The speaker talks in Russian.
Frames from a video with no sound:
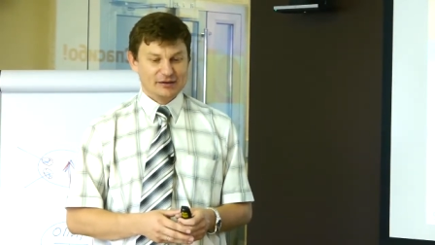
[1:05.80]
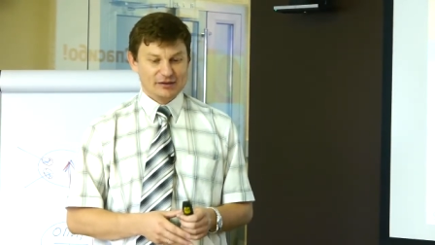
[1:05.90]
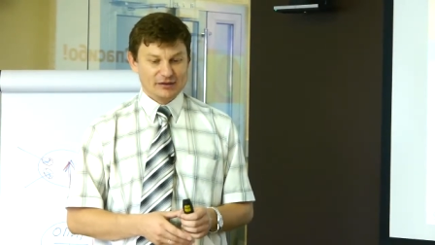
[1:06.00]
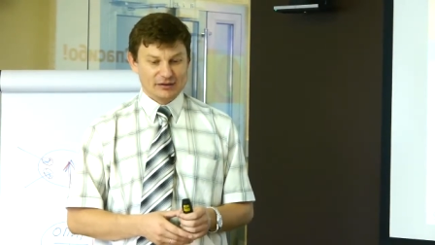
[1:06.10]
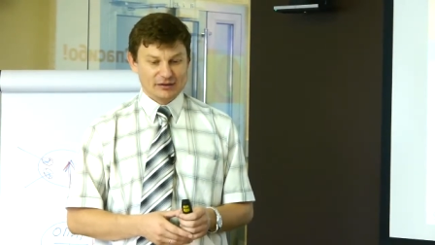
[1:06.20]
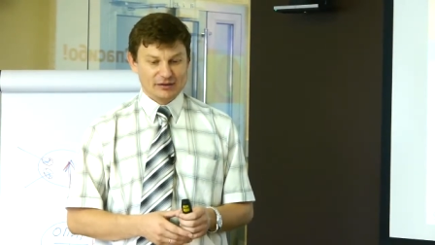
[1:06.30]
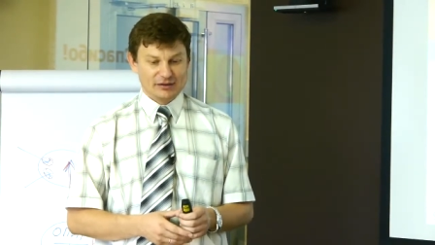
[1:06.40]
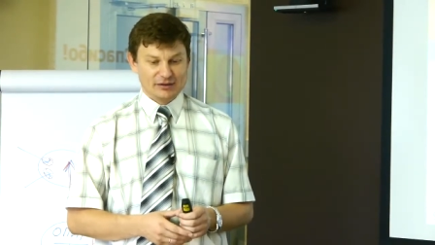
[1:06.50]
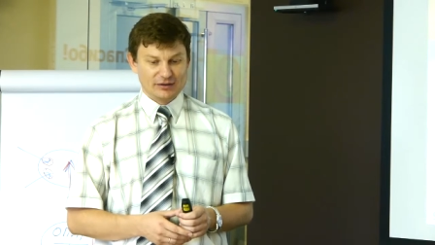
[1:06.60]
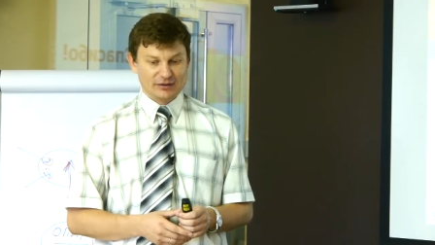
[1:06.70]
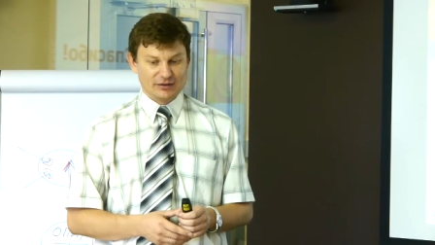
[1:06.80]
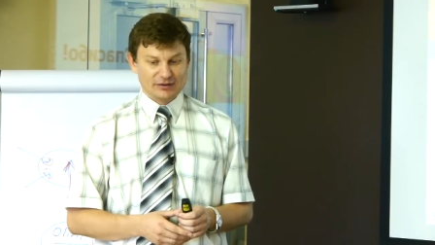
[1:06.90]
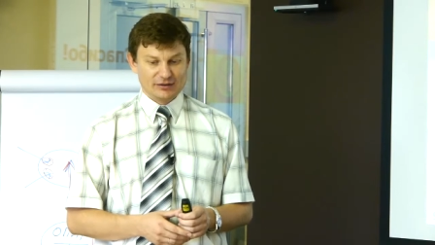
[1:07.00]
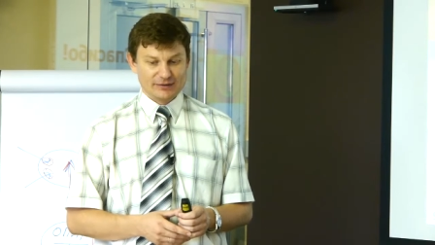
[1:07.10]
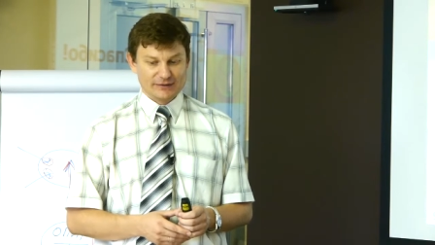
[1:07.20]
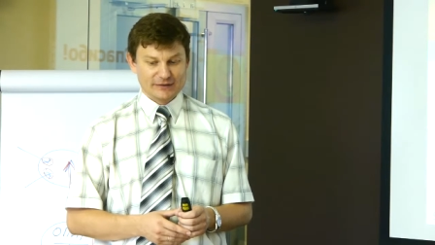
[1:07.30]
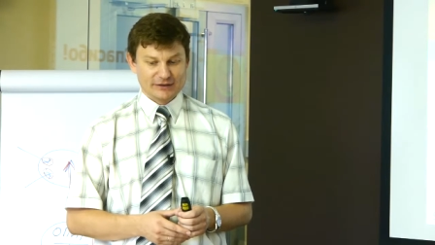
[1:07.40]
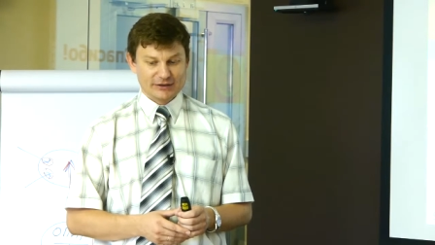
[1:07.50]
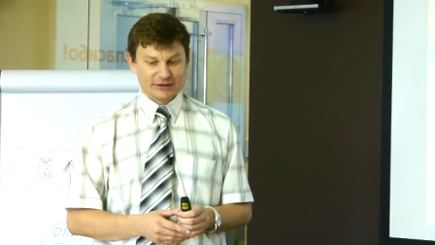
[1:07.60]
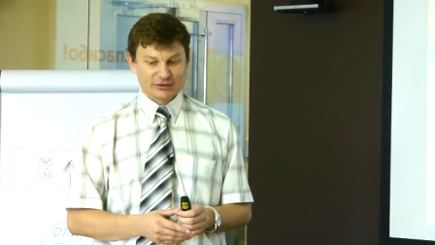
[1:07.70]
И
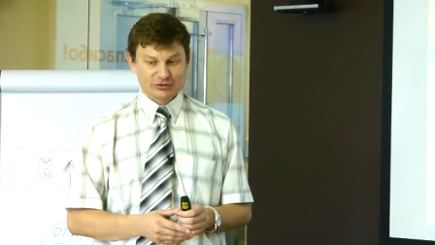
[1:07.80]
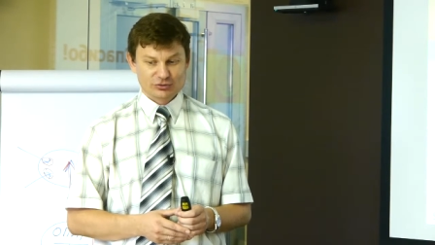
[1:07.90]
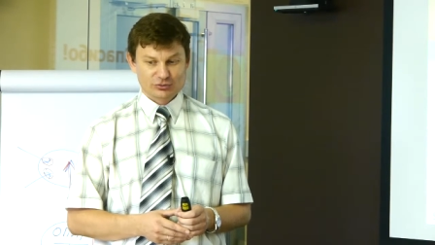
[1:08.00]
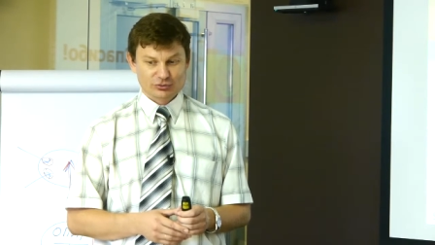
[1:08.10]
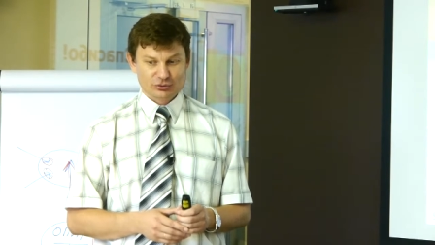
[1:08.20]
я хочу,